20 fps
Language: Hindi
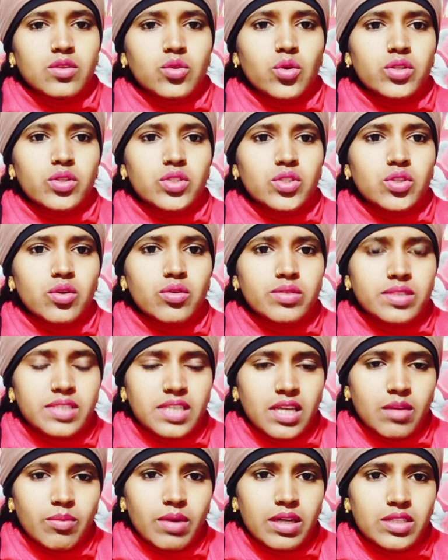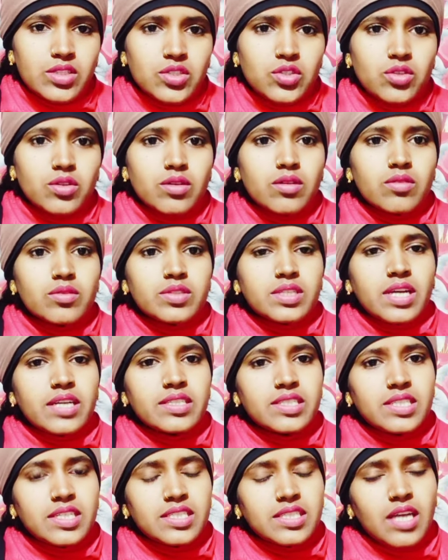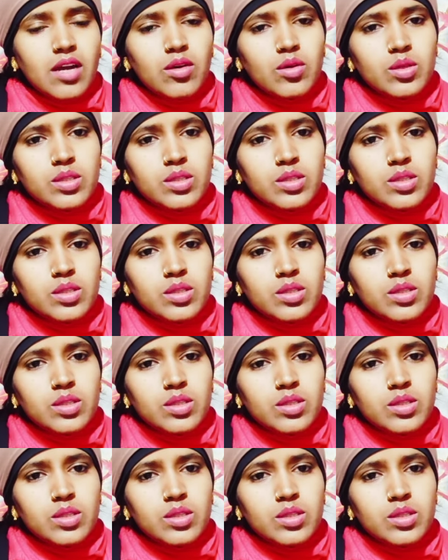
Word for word: दोस्तों उसके बाद जो उसका जीजा